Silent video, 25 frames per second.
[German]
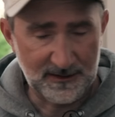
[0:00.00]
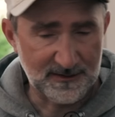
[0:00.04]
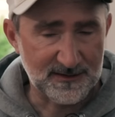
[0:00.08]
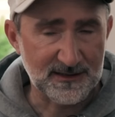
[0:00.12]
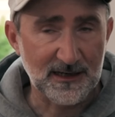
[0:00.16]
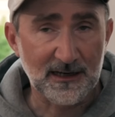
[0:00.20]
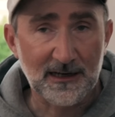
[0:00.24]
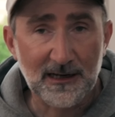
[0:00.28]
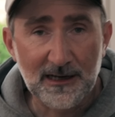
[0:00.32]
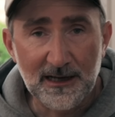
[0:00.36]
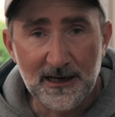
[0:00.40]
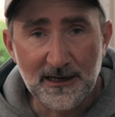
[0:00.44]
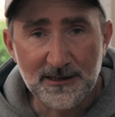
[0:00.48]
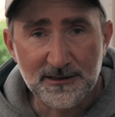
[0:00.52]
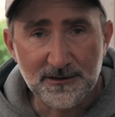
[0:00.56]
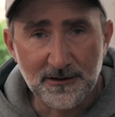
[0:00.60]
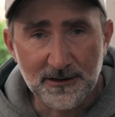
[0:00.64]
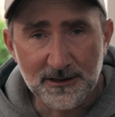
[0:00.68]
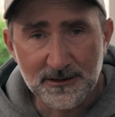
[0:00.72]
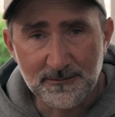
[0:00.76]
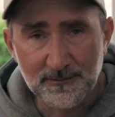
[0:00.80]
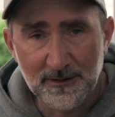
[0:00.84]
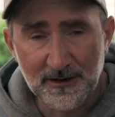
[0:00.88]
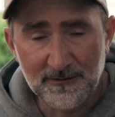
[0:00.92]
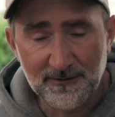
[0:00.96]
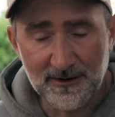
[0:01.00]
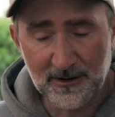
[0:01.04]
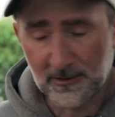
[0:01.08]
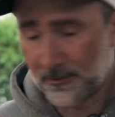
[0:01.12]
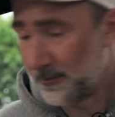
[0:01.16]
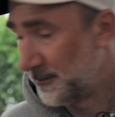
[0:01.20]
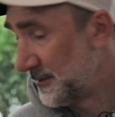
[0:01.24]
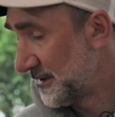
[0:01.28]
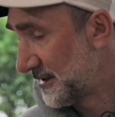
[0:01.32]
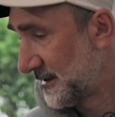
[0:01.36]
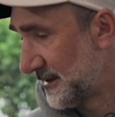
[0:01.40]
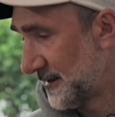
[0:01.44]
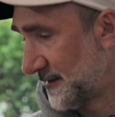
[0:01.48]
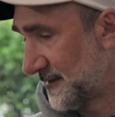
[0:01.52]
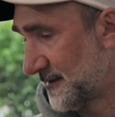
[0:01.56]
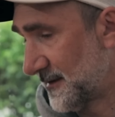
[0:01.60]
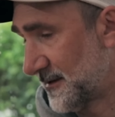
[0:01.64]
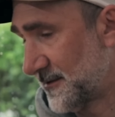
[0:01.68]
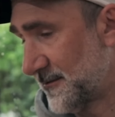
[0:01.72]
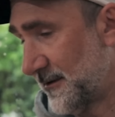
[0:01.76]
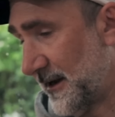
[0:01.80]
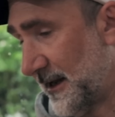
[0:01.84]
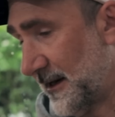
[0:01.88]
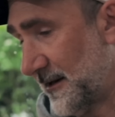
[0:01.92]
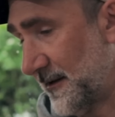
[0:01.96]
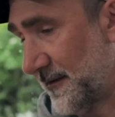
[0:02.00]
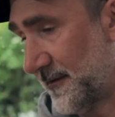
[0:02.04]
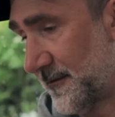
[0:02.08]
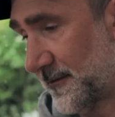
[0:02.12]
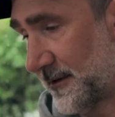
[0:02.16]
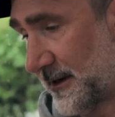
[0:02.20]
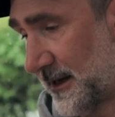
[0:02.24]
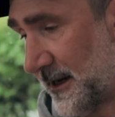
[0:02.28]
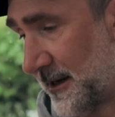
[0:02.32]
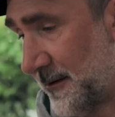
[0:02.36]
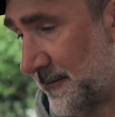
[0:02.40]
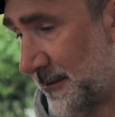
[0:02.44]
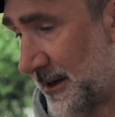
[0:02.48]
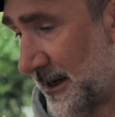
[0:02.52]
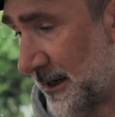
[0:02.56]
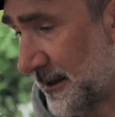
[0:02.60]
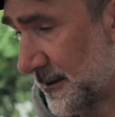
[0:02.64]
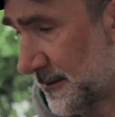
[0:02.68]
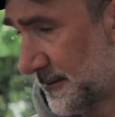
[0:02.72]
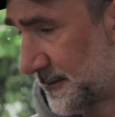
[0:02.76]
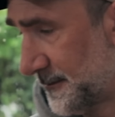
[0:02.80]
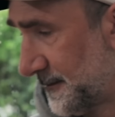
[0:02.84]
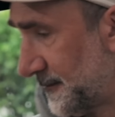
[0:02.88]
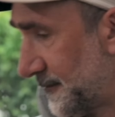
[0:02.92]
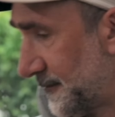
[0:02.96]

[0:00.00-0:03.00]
Jetzt erkläre ich euch mal, warum ich diese Trailer so gern mag